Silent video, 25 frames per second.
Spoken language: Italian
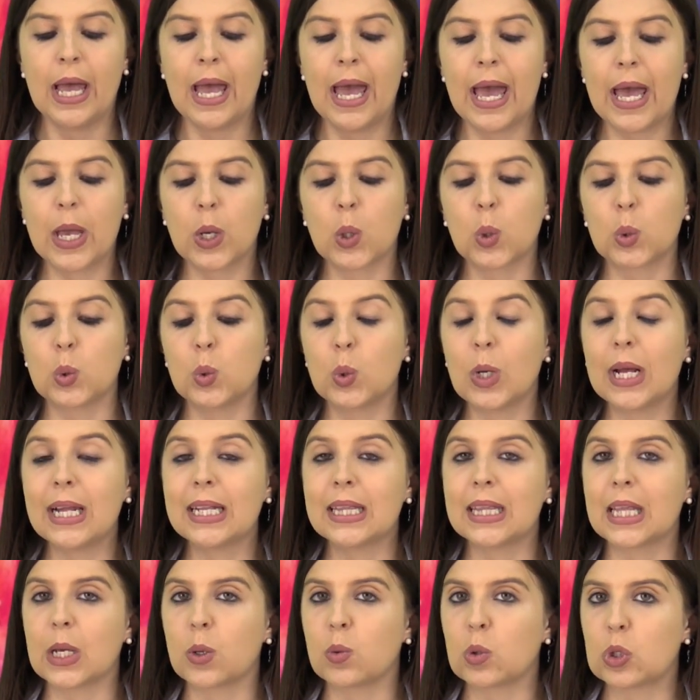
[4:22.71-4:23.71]
Ecco,
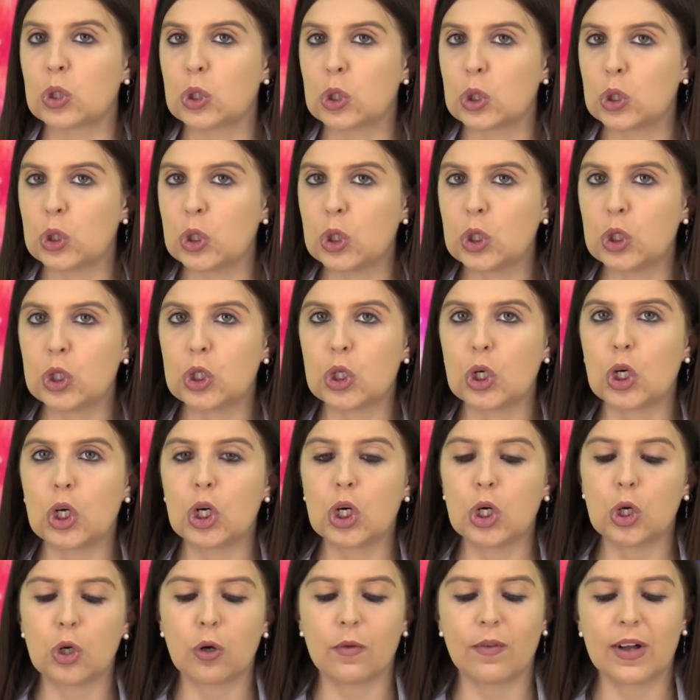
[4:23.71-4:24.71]
durante questo
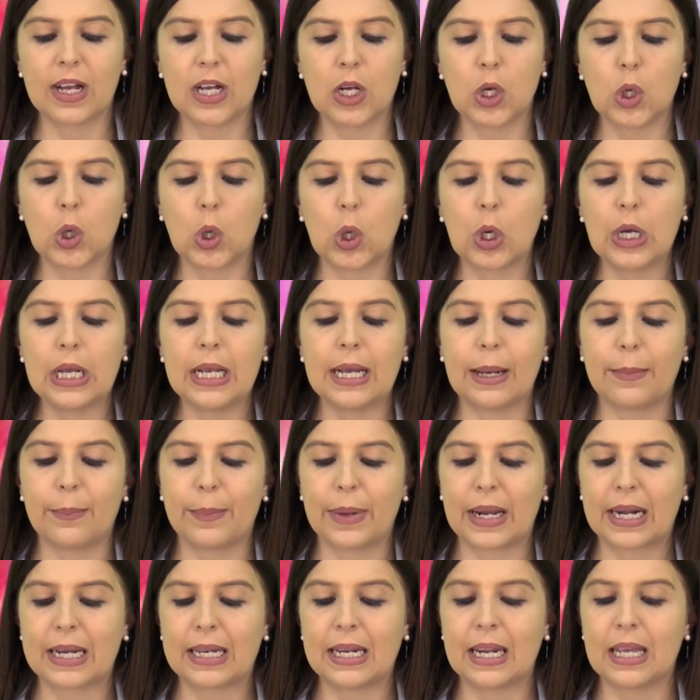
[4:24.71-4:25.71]
soggiorno Van Gogh, a
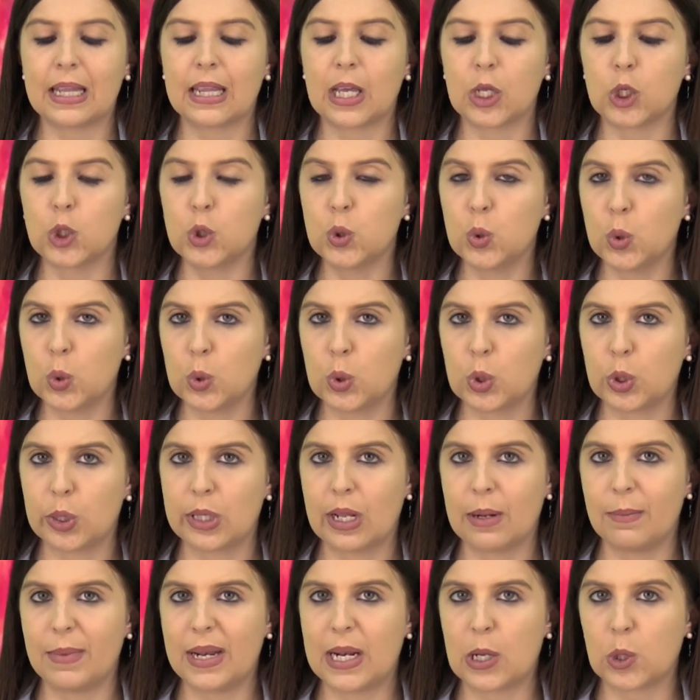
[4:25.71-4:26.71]
partire da giugno
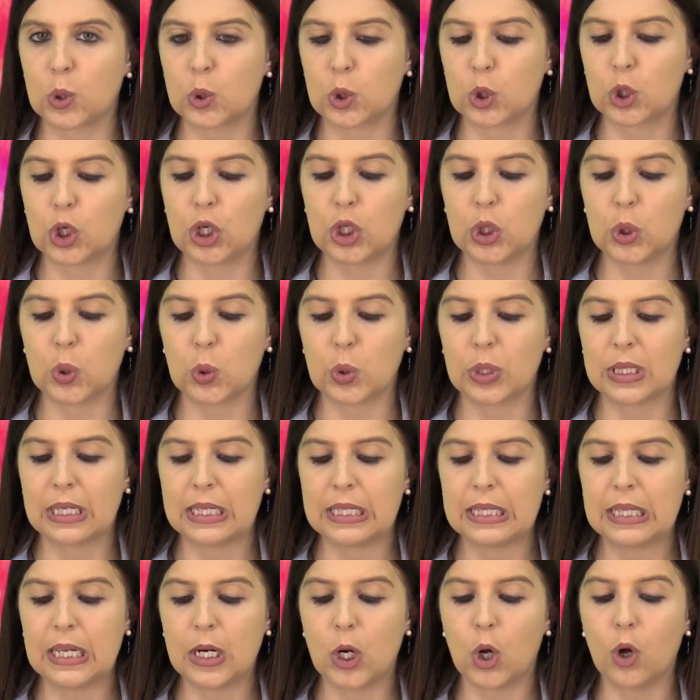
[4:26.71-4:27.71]
del
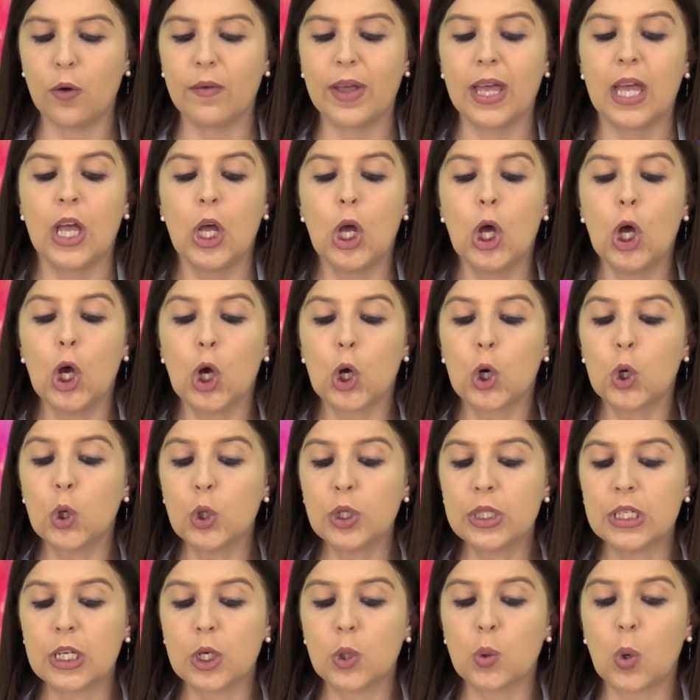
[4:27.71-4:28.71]
1889,
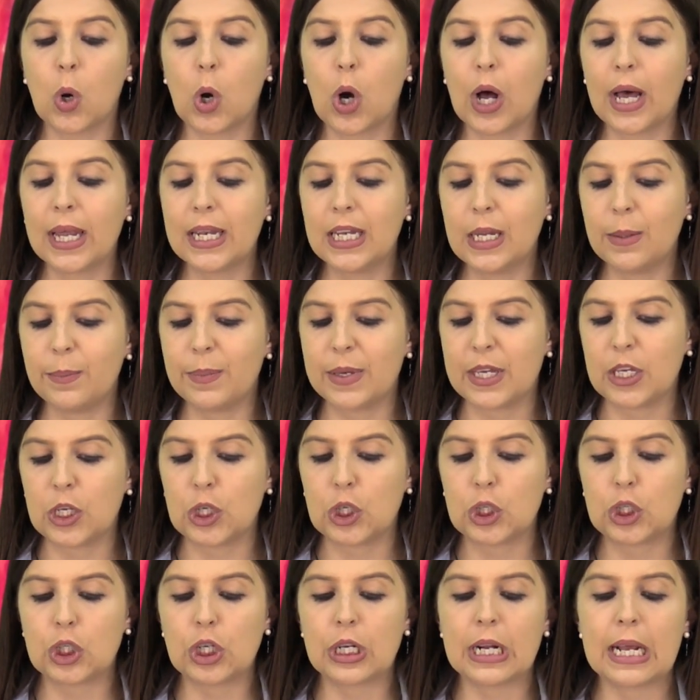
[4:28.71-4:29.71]
continuò a
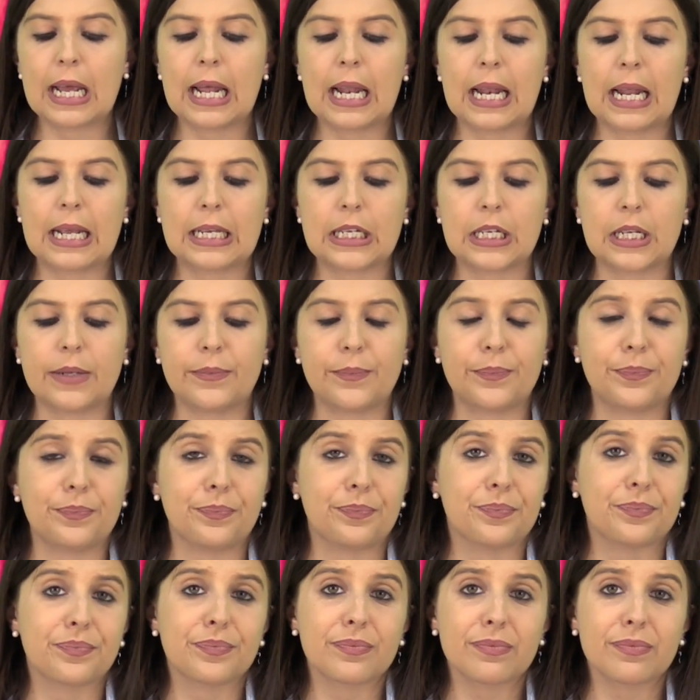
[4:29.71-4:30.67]
dipingere le